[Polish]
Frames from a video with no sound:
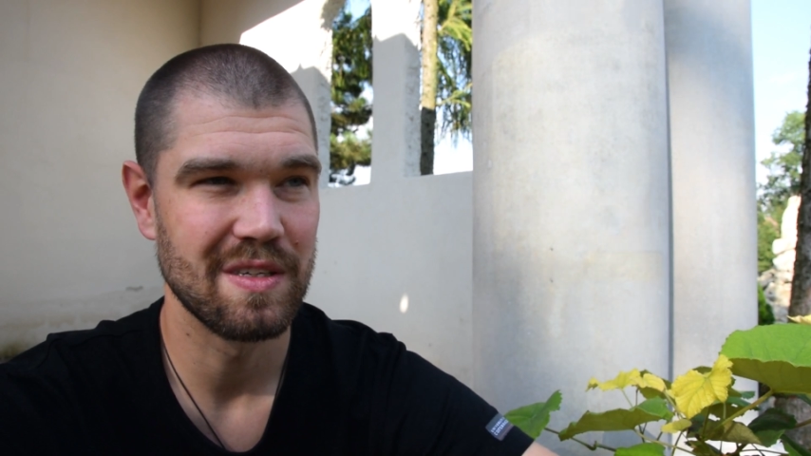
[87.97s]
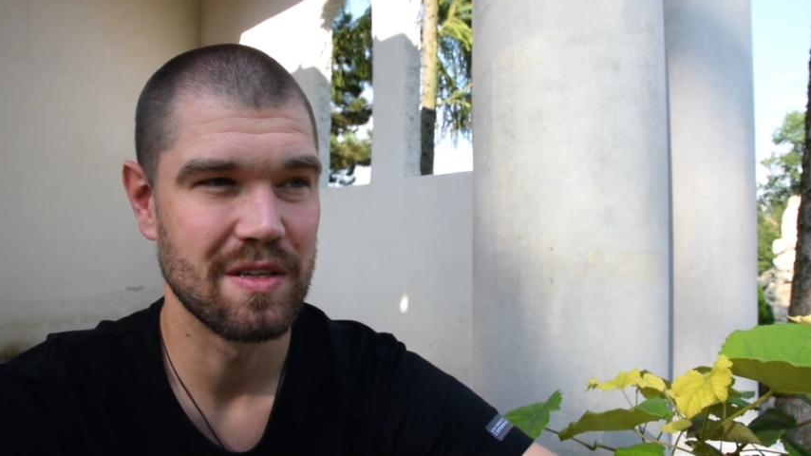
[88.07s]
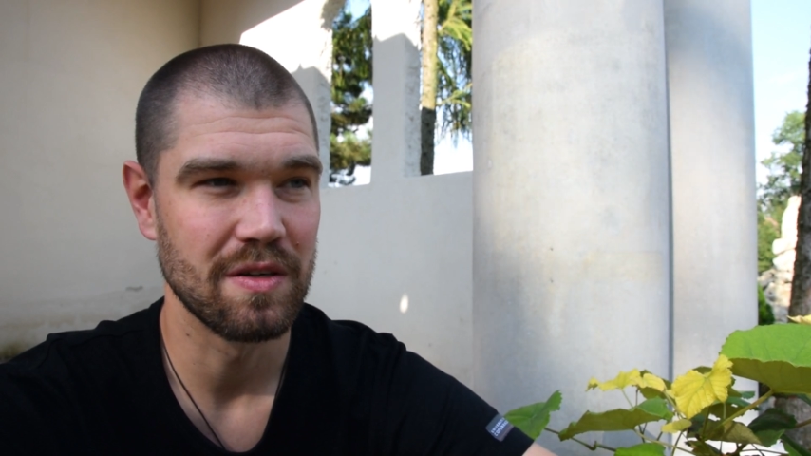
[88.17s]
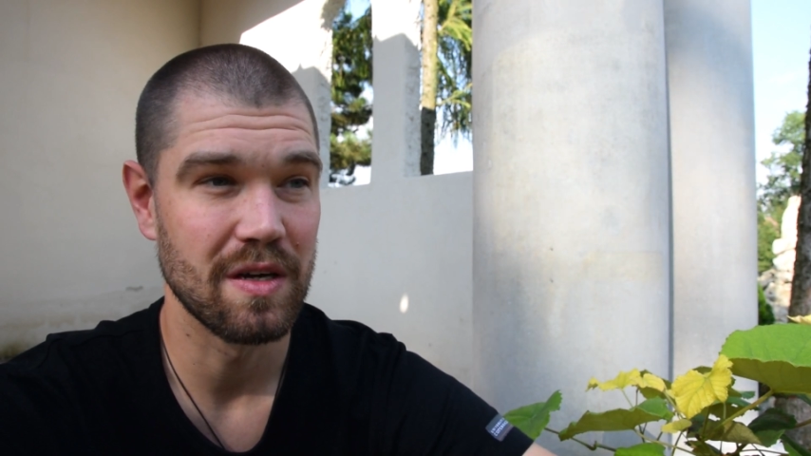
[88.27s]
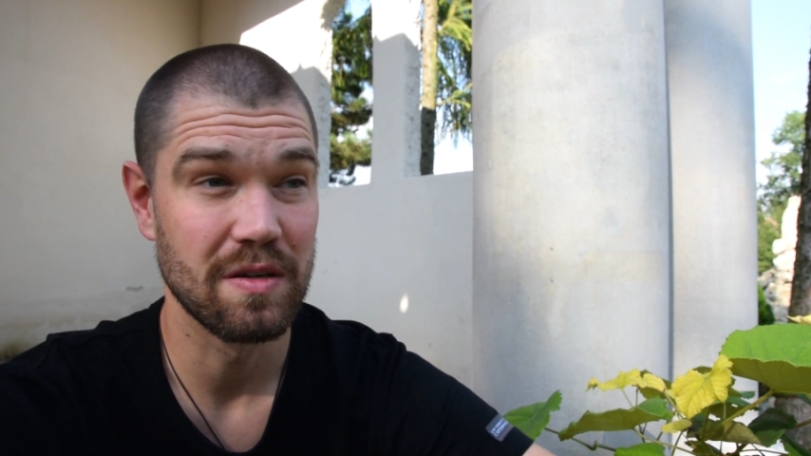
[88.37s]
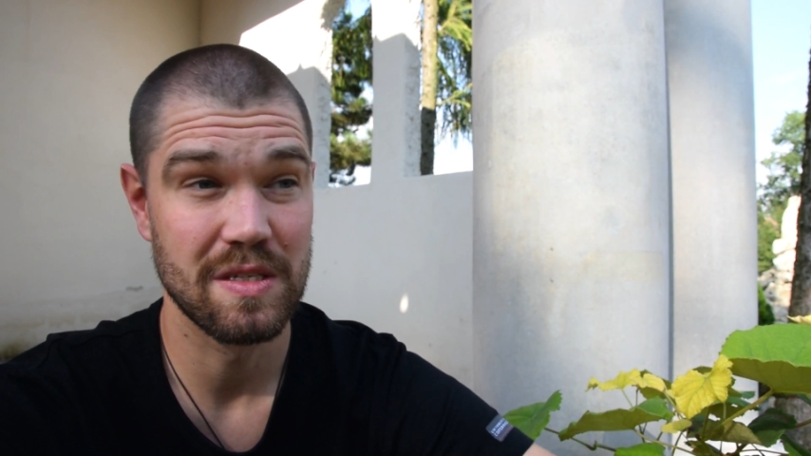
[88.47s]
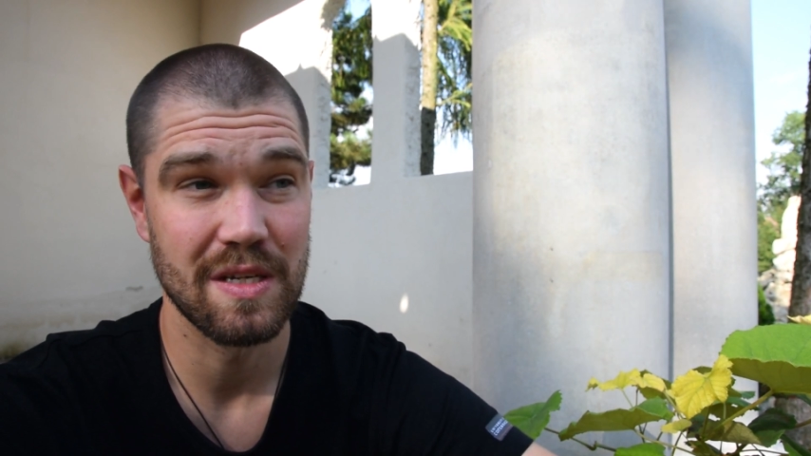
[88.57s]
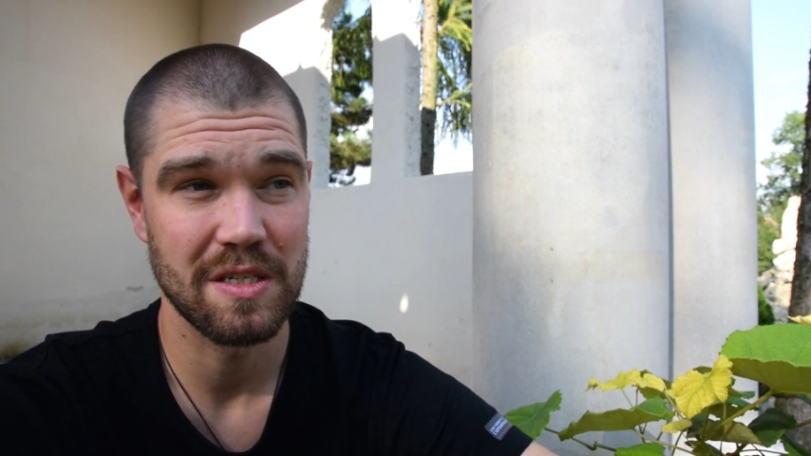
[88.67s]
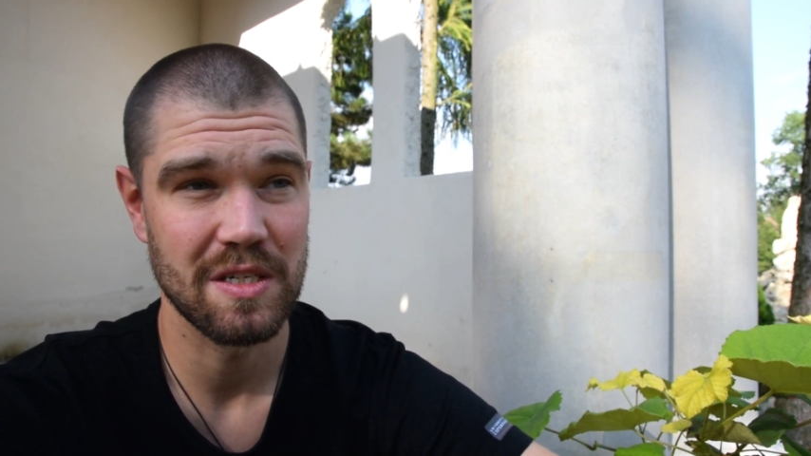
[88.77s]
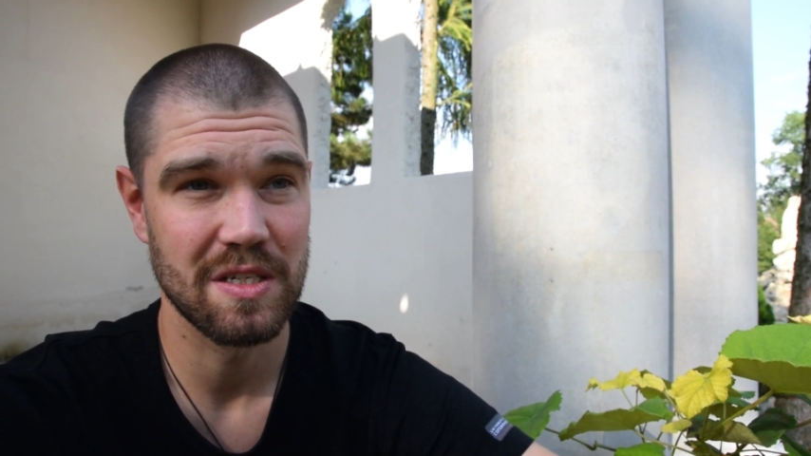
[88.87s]
to nie
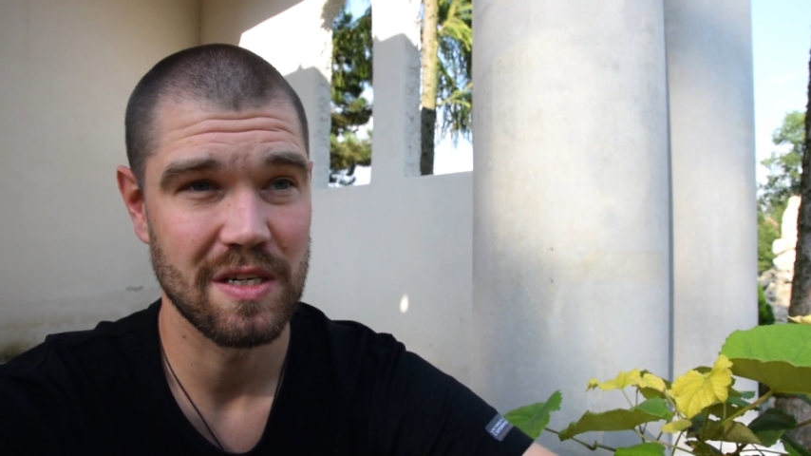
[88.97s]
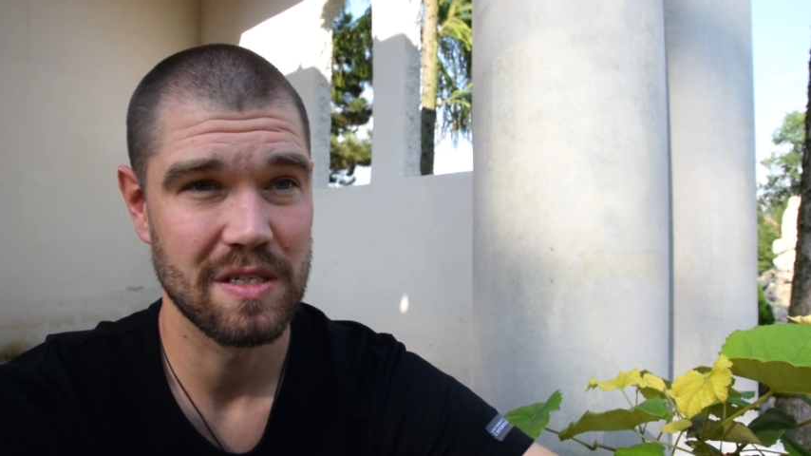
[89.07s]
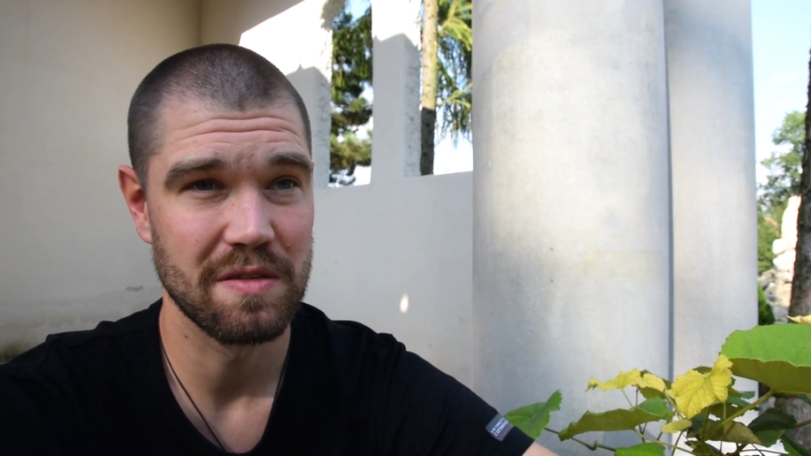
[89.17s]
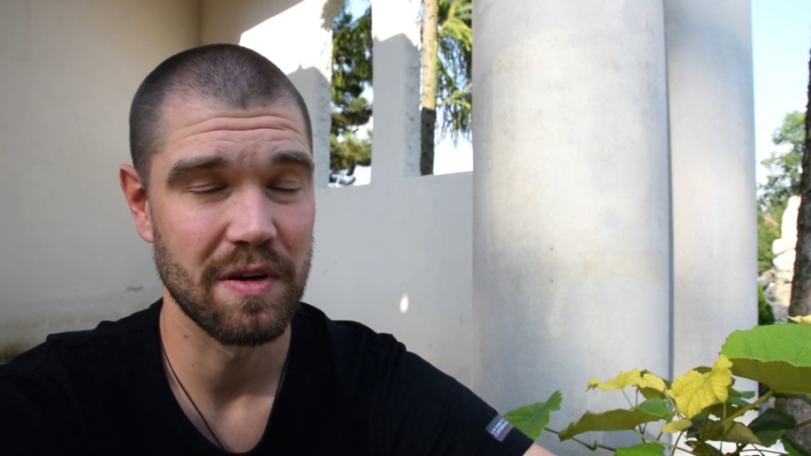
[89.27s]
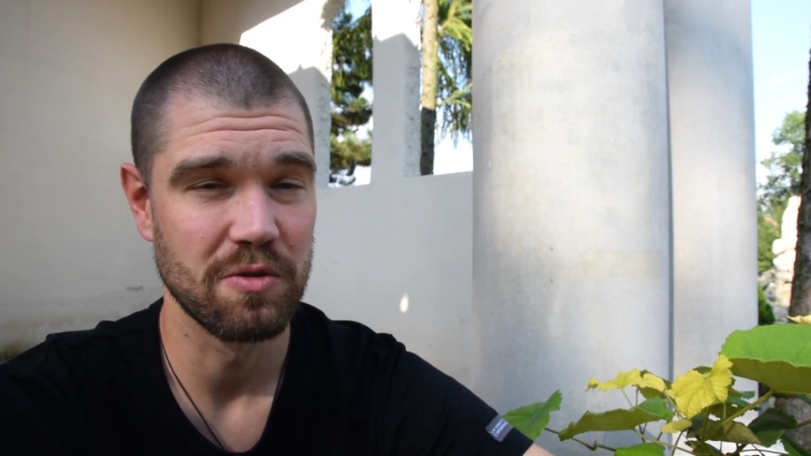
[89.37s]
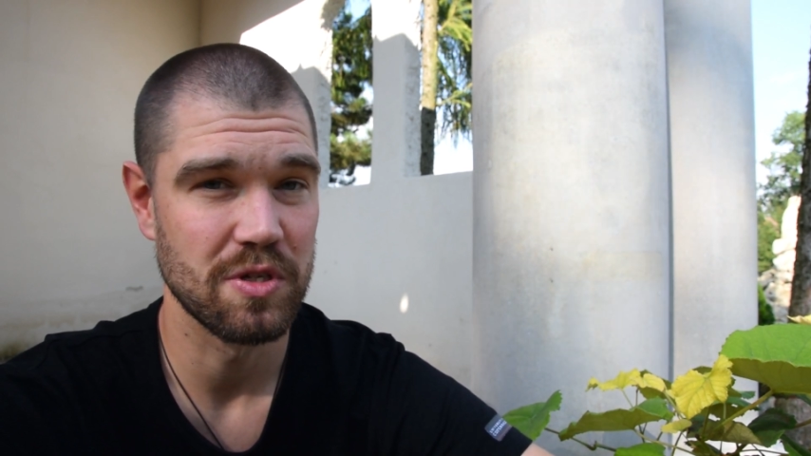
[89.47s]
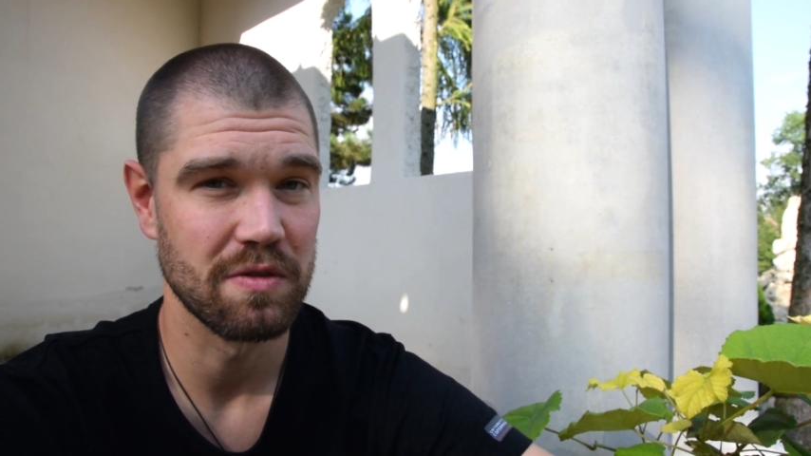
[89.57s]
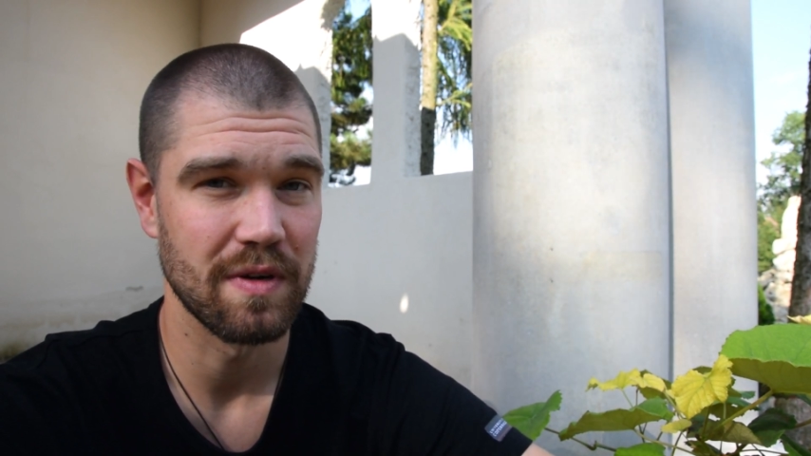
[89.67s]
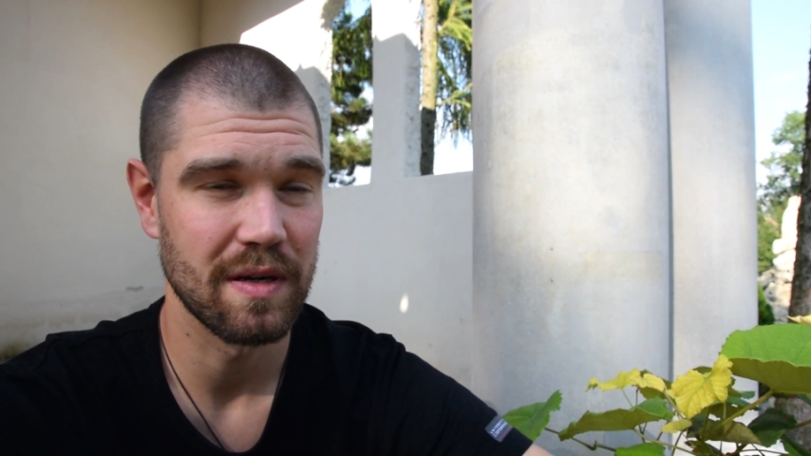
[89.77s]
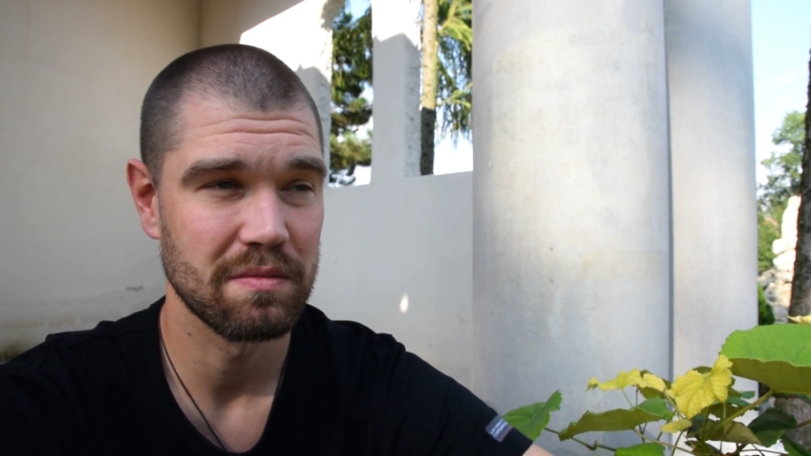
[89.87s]
oznacza, że jest
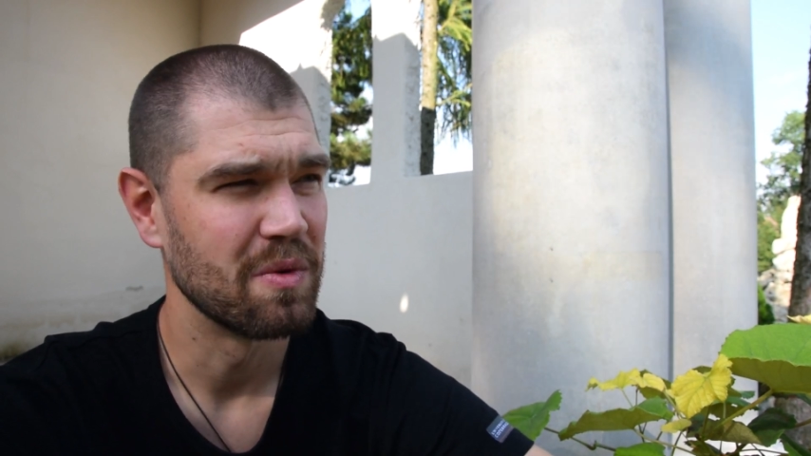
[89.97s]
fałszywa,